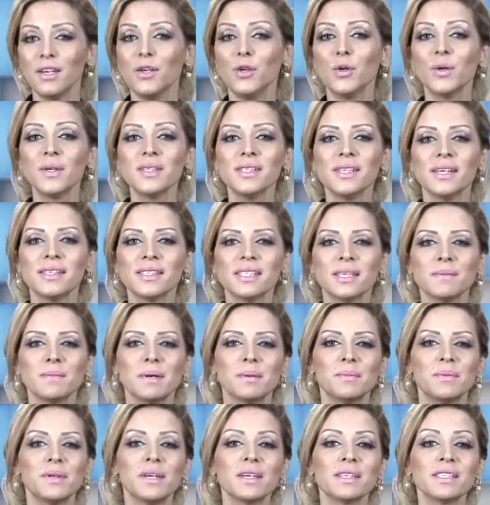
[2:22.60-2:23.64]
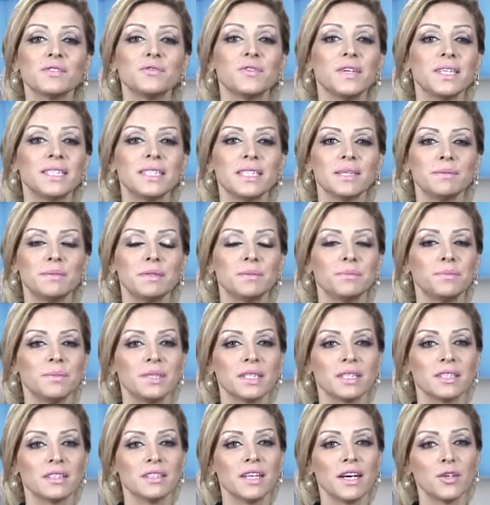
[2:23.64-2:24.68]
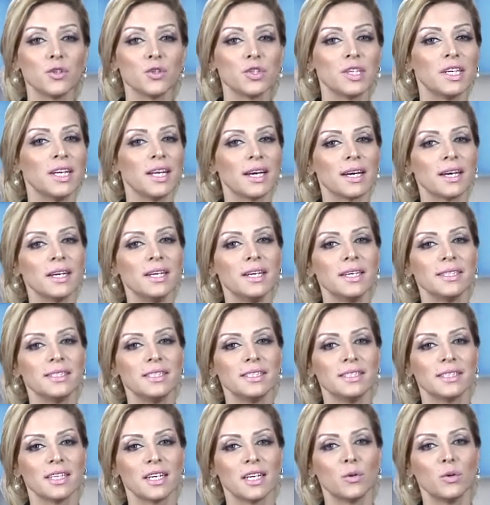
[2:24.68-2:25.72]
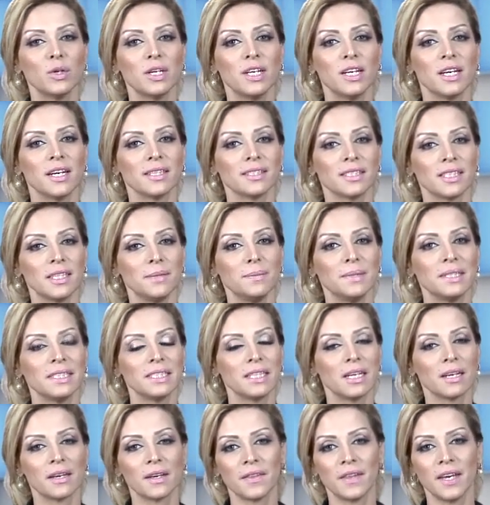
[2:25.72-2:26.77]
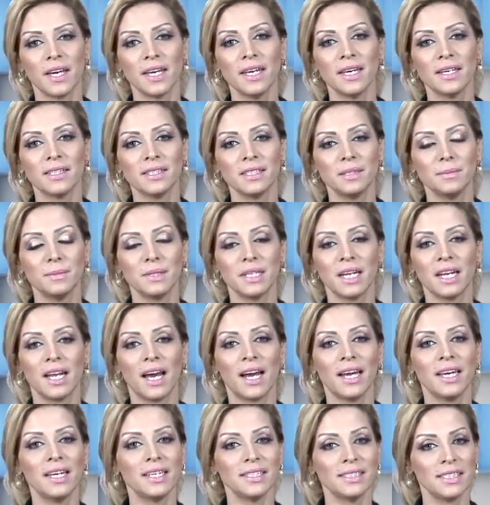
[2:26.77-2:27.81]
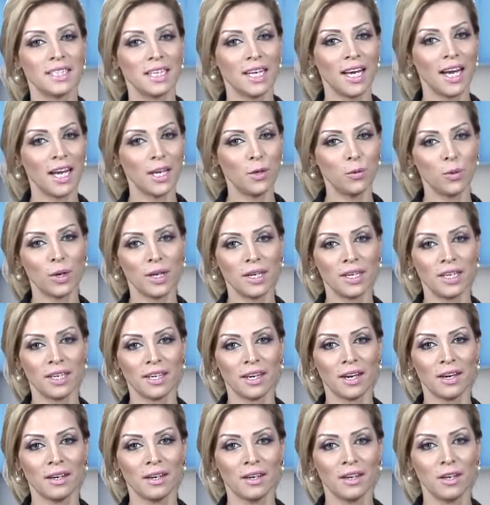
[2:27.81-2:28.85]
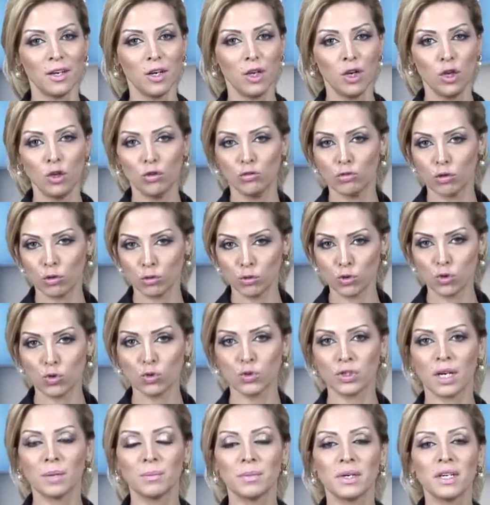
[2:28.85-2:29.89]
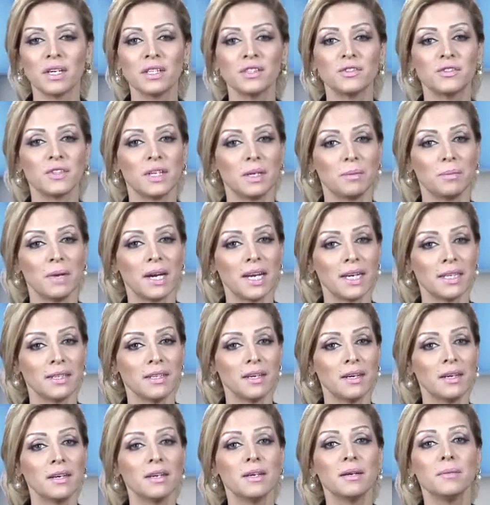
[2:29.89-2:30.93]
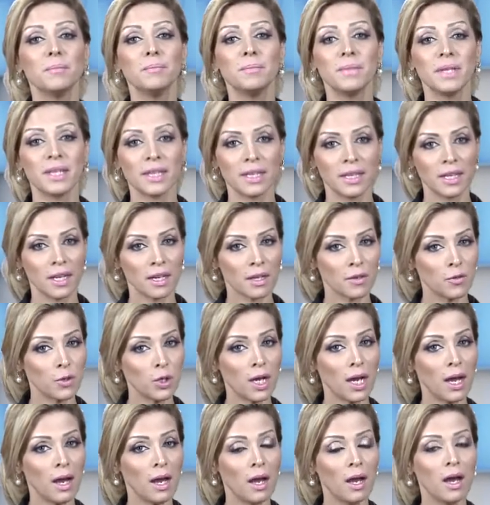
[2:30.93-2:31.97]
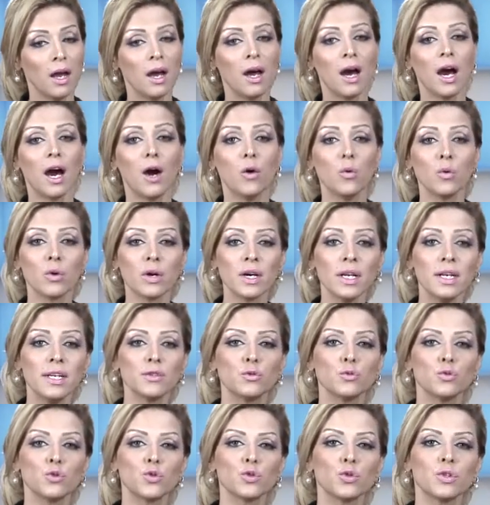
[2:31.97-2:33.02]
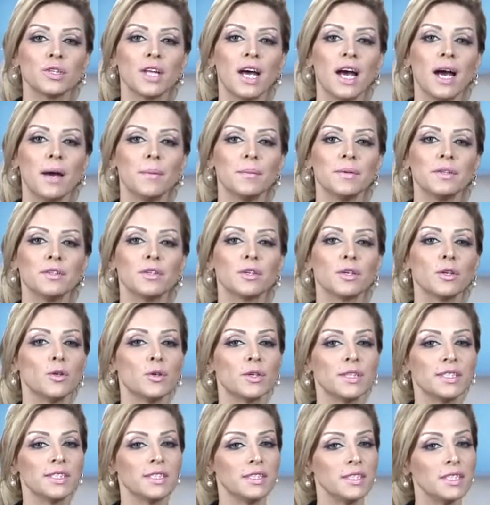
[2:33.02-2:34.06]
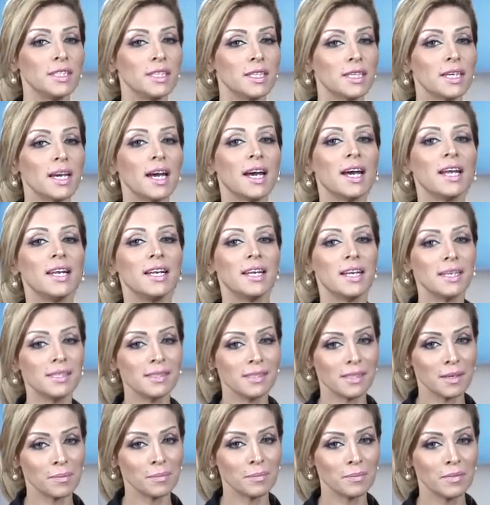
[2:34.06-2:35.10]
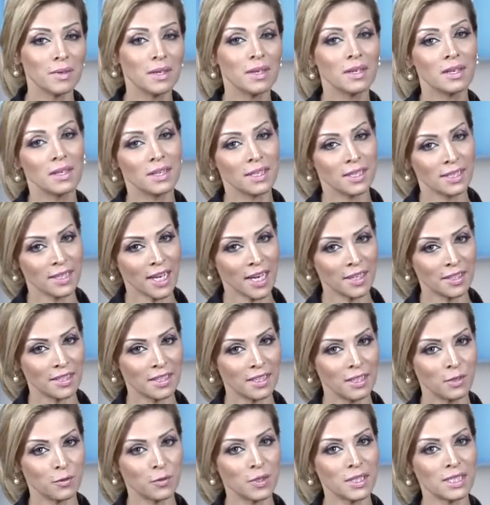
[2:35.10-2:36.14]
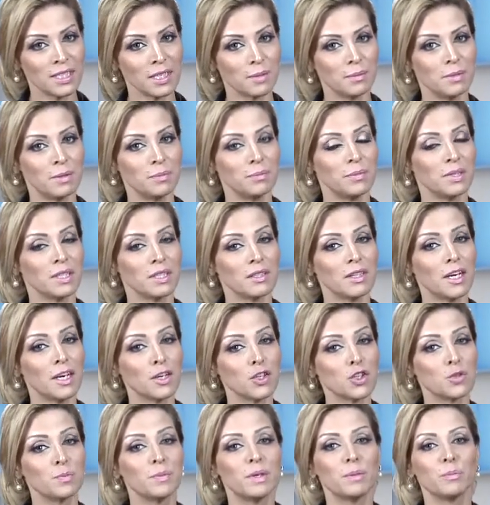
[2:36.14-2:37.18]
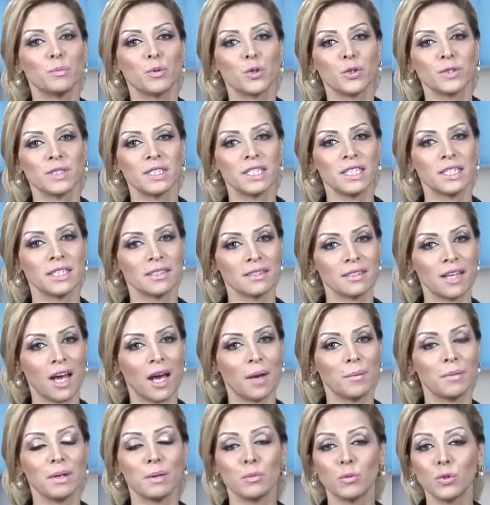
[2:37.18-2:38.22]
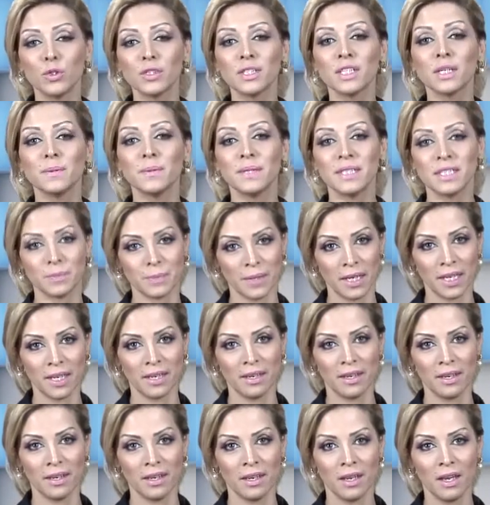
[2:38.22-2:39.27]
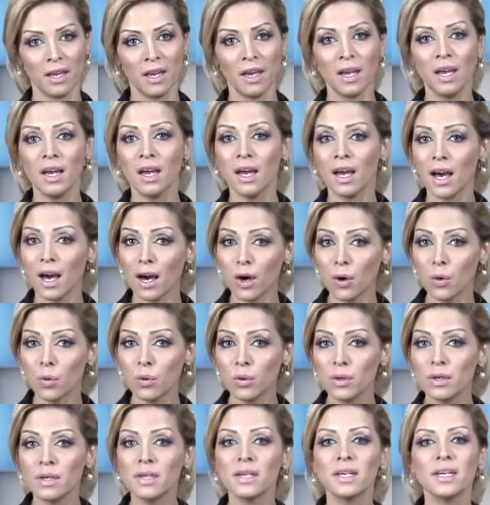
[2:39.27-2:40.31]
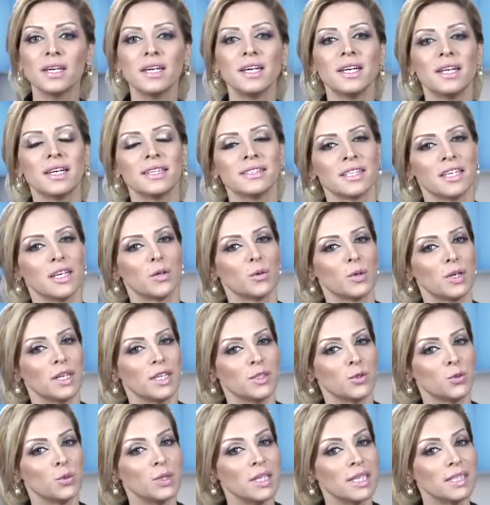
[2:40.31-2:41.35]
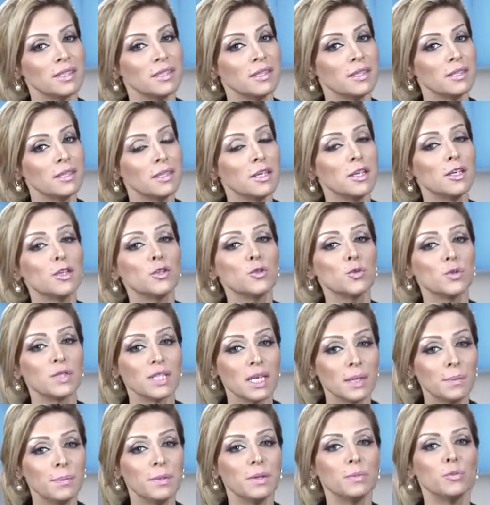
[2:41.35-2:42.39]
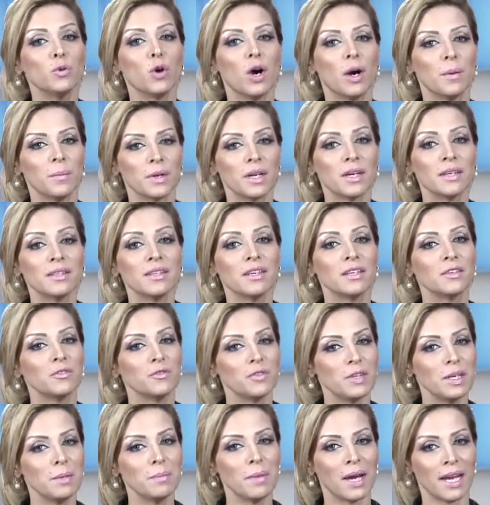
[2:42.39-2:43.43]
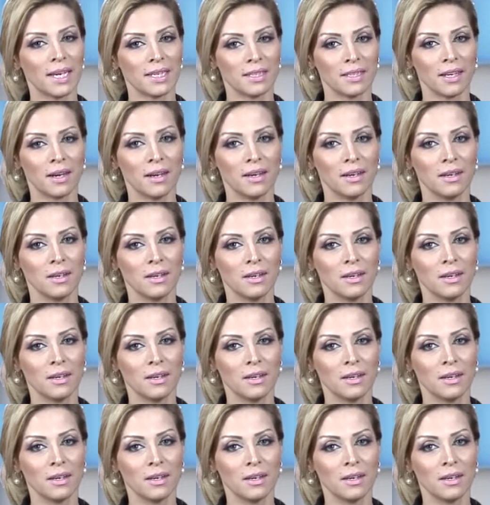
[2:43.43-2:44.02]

يعزى سبب نقص فيتامين بي 12 إلى قلة تناول الأطعمة الغذائية من العائلة الحيوانية ووجود أمراض في المعدة مثل القرحة أو قلة وجود حامض كلوريدريك اللازم لتحرير فيتامين بي 12 من بروتين الطعام المرتبط به أو إلى تناول أدوية تسبب أمراضا في المعدة